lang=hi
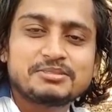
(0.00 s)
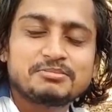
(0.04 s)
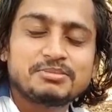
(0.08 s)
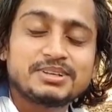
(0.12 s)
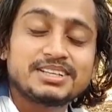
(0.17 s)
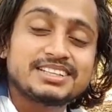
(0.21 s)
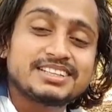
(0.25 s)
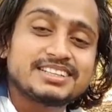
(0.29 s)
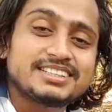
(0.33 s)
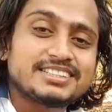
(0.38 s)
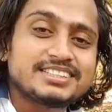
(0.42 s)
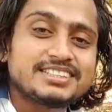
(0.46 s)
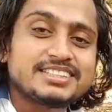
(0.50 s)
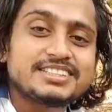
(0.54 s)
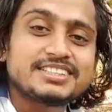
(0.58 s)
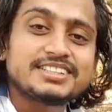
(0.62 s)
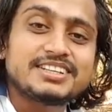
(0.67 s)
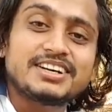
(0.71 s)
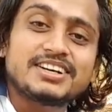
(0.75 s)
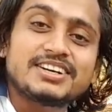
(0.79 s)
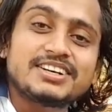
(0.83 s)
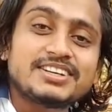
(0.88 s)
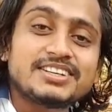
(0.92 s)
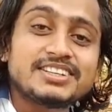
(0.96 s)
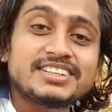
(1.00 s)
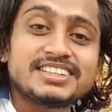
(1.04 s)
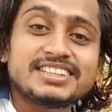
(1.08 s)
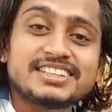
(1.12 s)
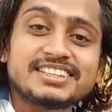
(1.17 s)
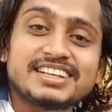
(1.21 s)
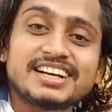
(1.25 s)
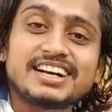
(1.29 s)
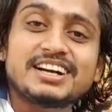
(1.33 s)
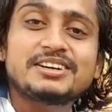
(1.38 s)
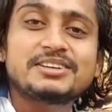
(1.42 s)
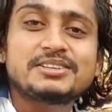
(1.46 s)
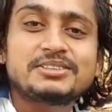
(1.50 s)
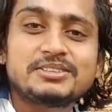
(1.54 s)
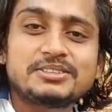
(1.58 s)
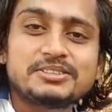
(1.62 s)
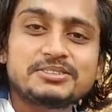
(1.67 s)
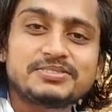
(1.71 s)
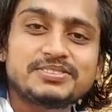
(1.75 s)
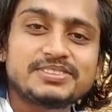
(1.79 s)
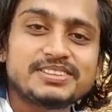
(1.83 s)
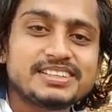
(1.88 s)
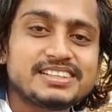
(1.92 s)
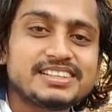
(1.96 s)
मैं किसी और का
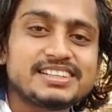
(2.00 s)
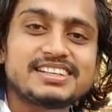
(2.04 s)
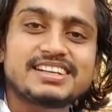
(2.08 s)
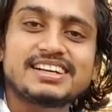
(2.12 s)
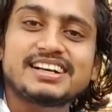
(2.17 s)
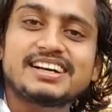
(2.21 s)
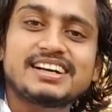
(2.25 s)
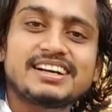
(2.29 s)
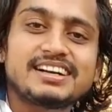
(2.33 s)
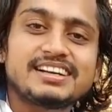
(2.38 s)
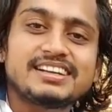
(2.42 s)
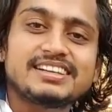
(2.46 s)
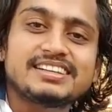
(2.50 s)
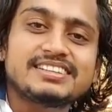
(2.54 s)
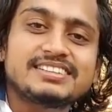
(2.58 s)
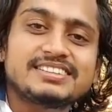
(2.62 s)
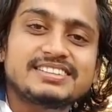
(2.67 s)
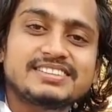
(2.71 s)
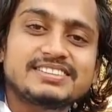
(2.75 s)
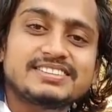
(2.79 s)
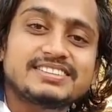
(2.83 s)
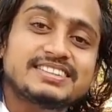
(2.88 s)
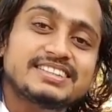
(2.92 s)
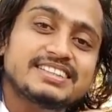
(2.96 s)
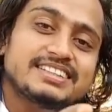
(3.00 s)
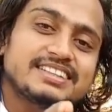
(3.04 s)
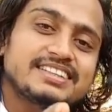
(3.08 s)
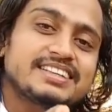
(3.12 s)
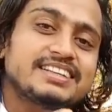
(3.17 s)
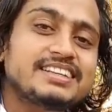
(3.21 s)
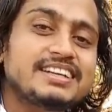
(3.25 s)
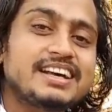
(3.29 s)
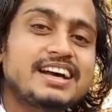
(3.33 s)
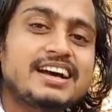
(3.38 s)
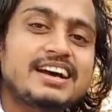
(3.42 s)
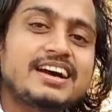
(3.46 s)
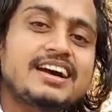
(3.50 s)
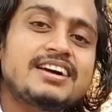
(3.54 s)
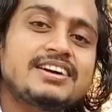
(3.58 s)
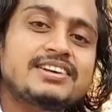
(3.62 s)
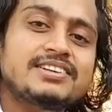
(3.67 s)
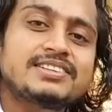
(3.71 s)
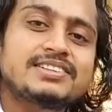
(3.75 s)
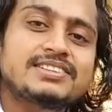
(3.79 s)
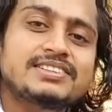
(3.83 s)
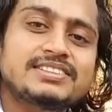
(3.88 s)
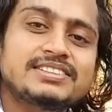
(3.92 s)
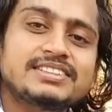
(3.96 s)
फिलहाल जो तेरा
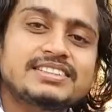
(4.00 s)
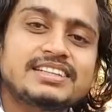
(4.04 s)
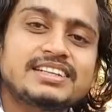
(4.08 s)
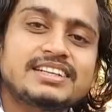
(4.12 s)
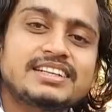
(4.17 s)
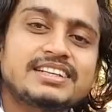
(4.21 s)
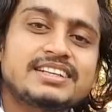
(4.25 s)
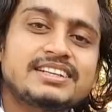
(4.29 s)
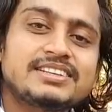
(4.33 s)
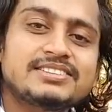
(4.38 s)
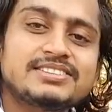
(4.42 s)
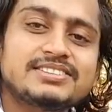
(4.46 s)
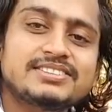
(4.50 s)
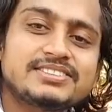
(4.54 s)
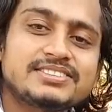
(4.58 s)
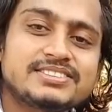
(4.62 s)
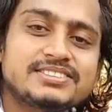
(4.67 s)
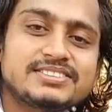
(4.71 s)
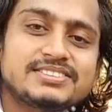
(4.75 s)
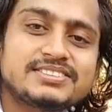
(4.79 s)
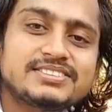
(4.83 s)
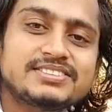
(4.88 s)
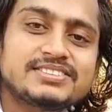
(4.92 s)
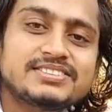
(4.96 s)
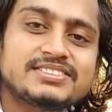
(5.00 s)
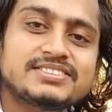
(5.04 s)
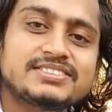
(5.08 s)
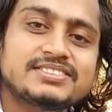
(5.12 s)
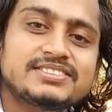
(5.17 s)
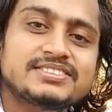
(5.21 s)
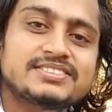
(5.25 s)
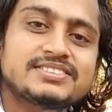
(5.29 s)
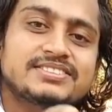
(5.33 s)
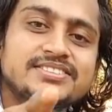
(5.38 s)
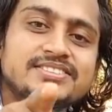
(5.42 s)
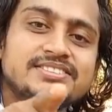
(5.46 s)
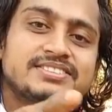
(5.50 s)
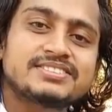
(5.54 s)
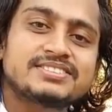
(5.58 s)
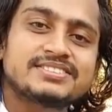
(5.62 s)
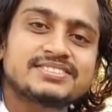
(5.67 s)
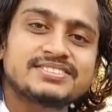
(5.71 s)
हो जाऊँ